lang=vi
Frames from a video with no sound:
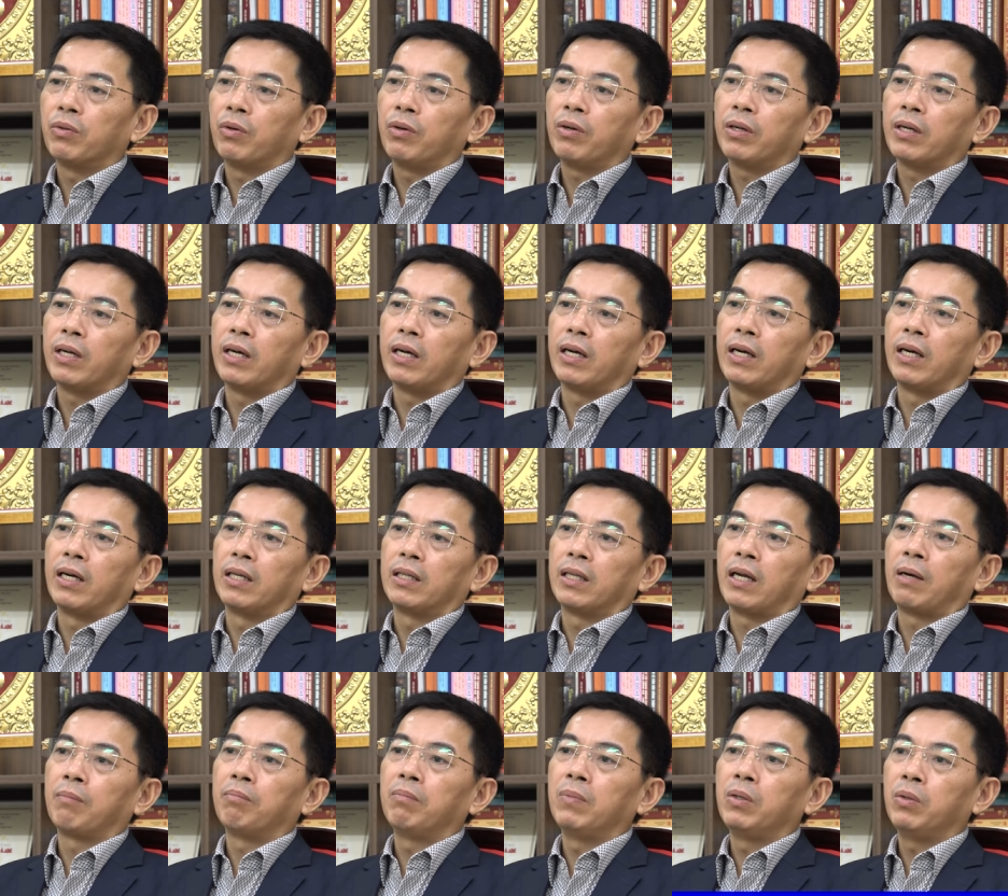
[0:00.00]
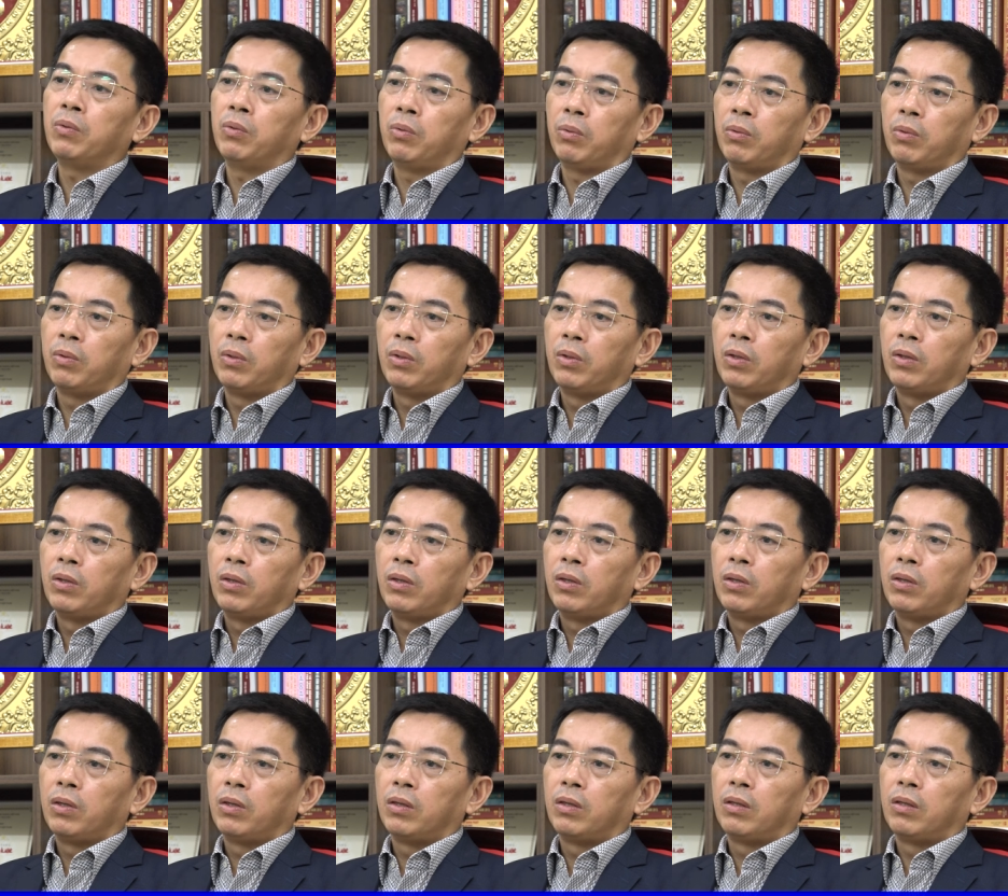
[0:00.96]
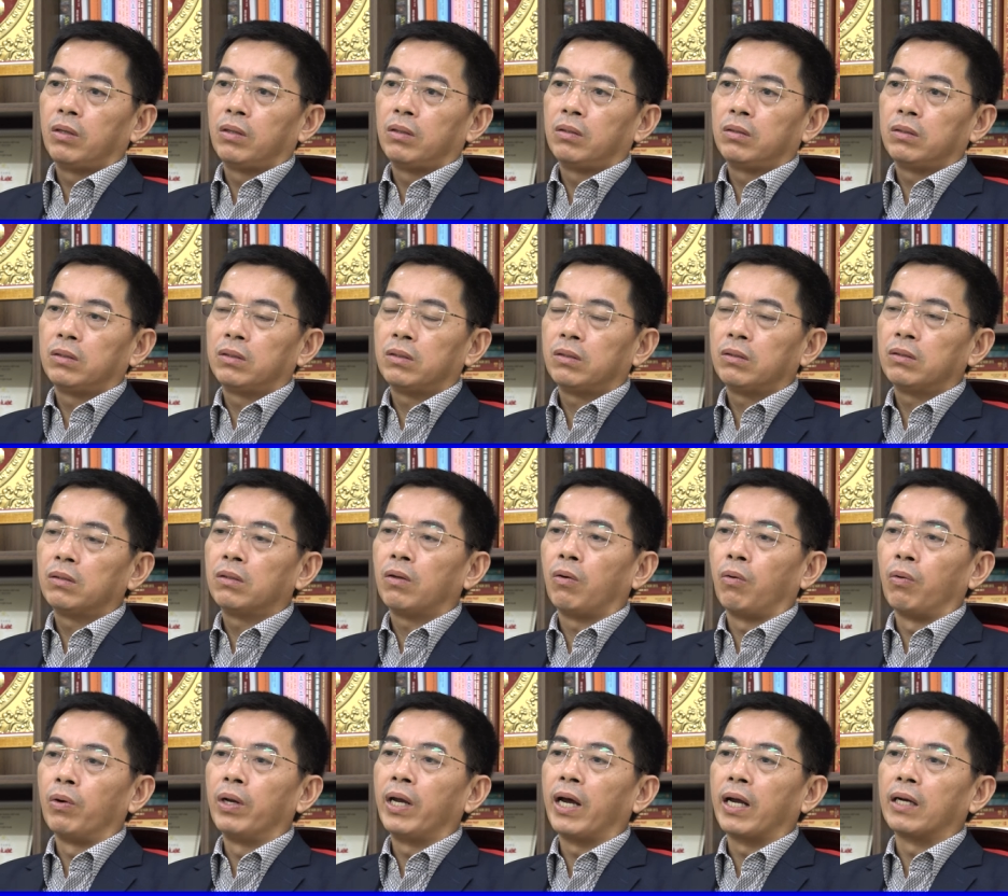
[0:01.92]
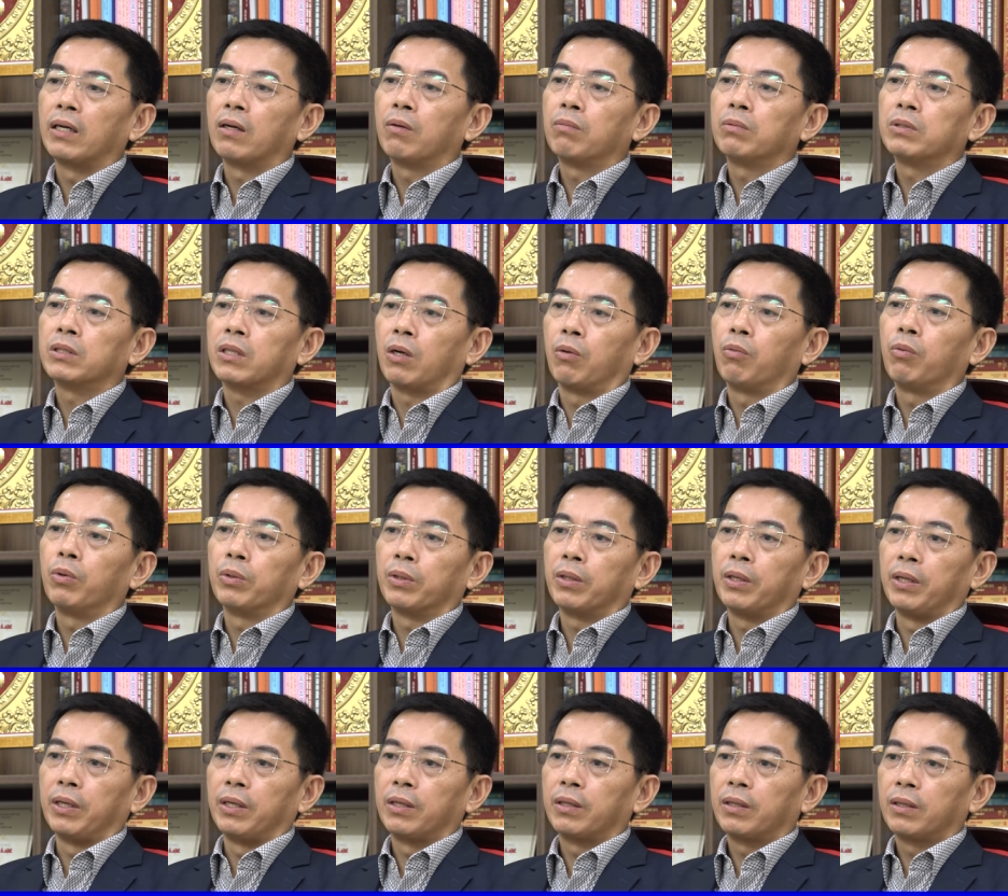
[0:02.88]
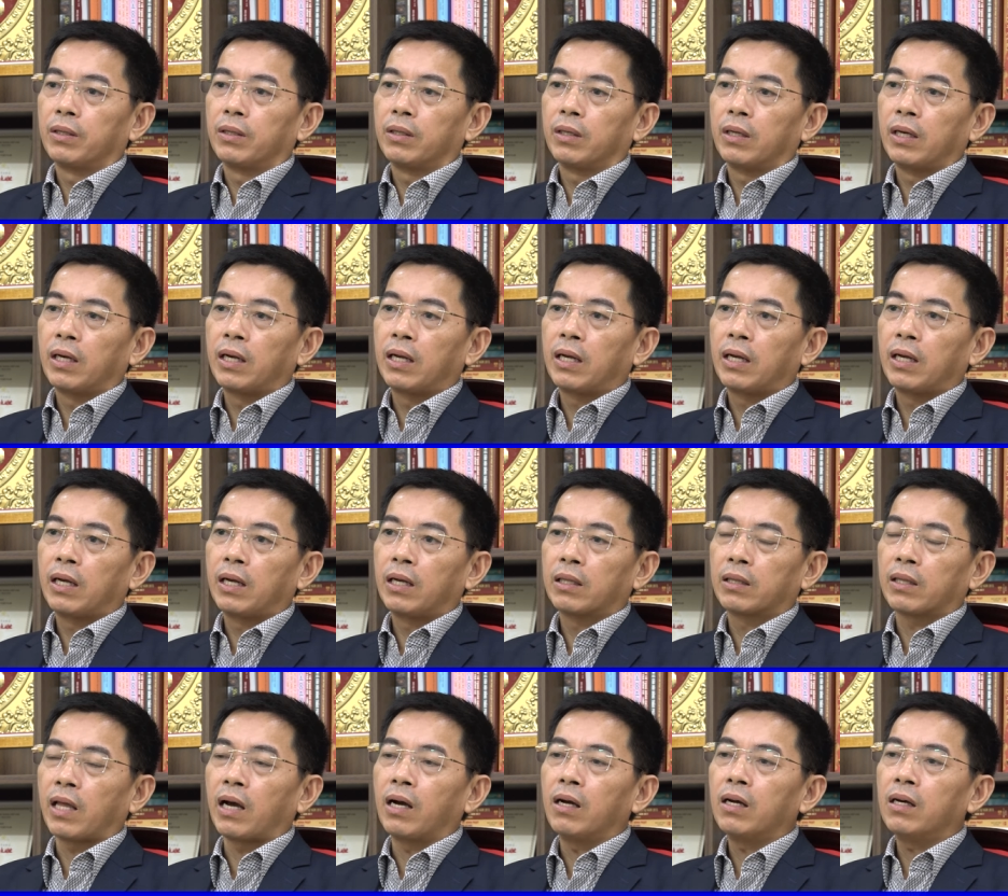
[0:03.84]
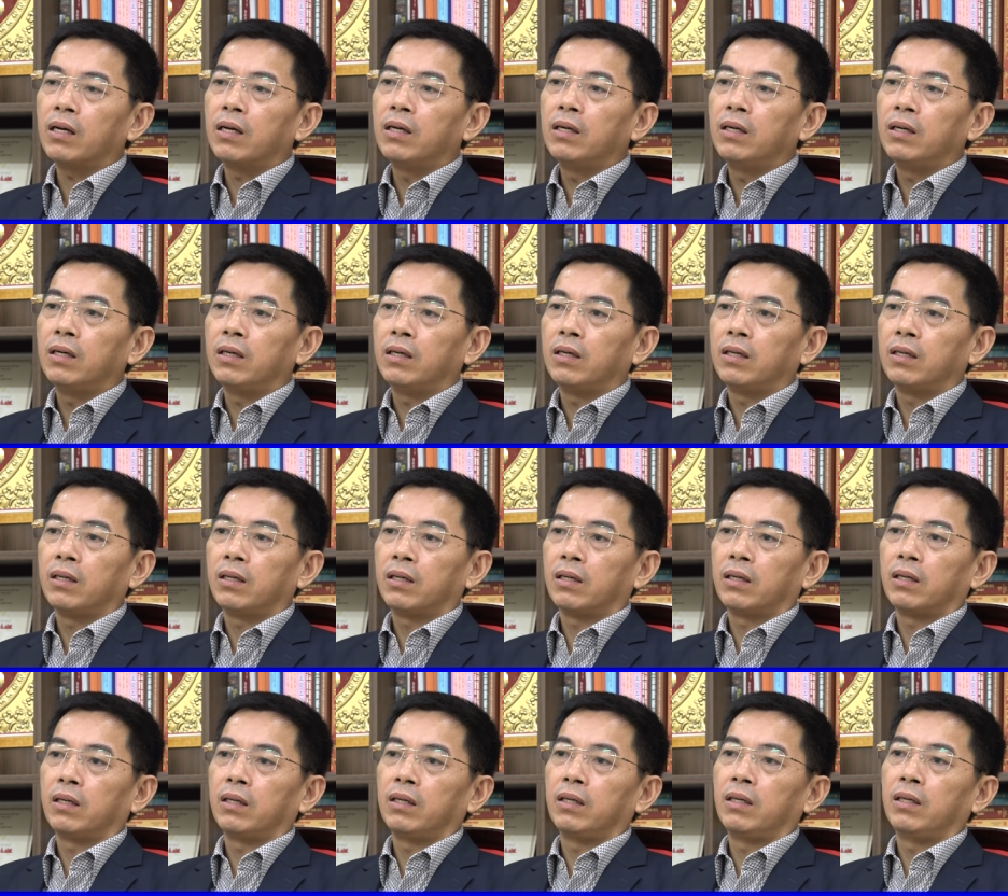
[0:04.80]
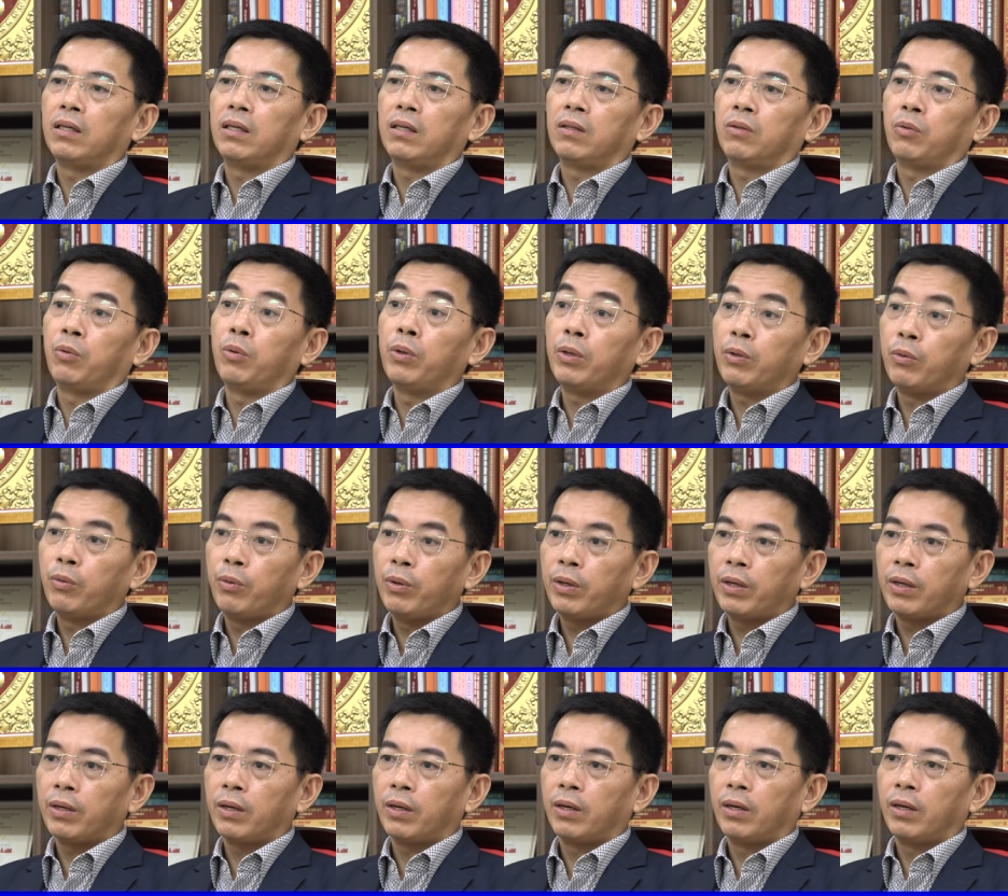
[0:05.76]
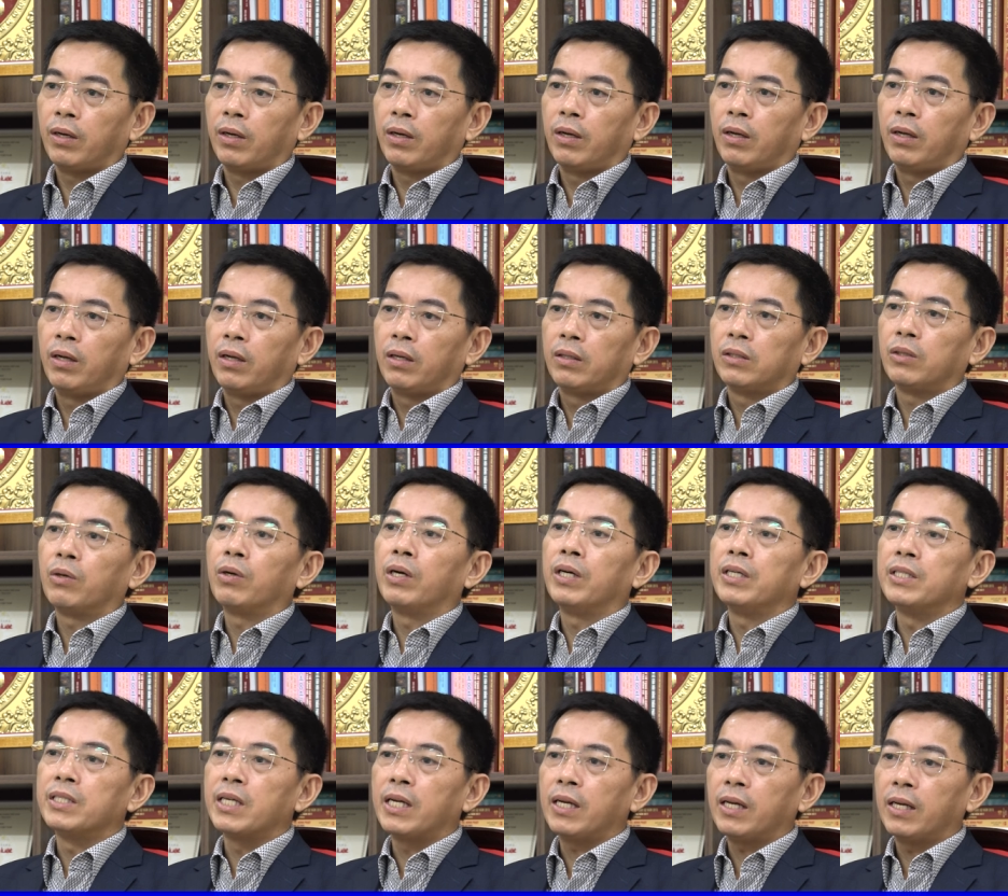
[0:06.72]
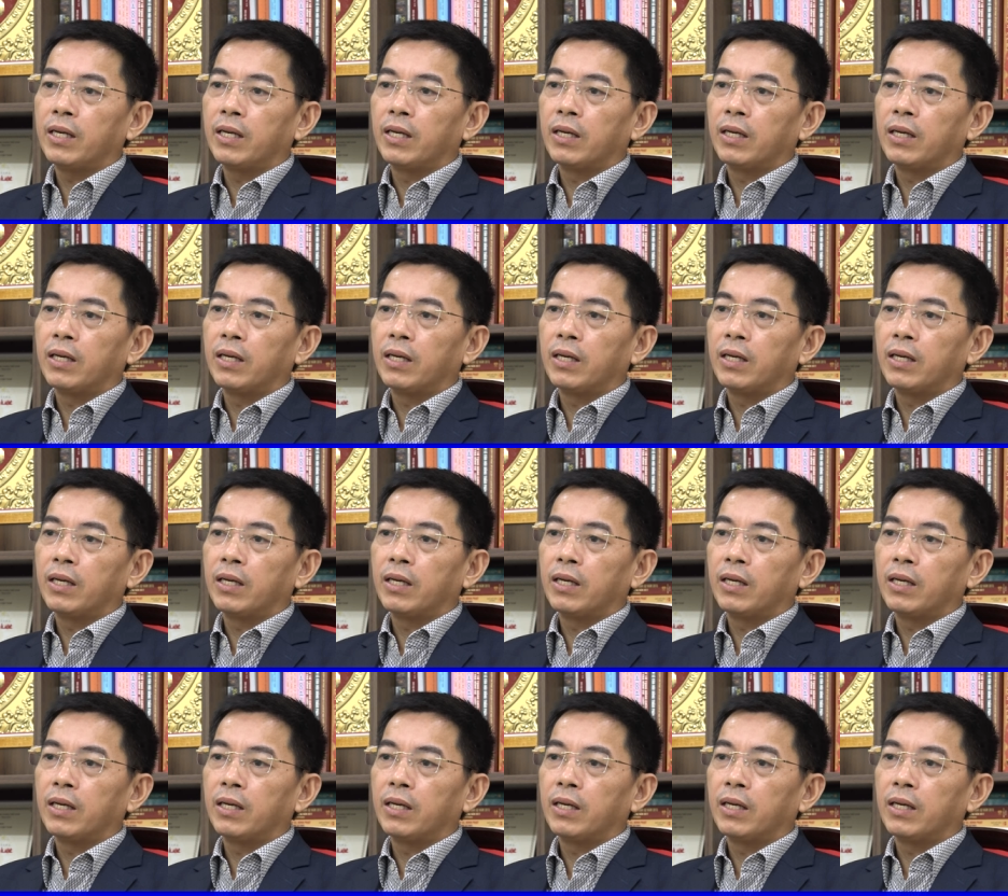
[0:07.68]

tôi đã tham mưu uh, cho tổ đề án 06 của tỉnh là tăng cường cái tuyên truyền cho người dân.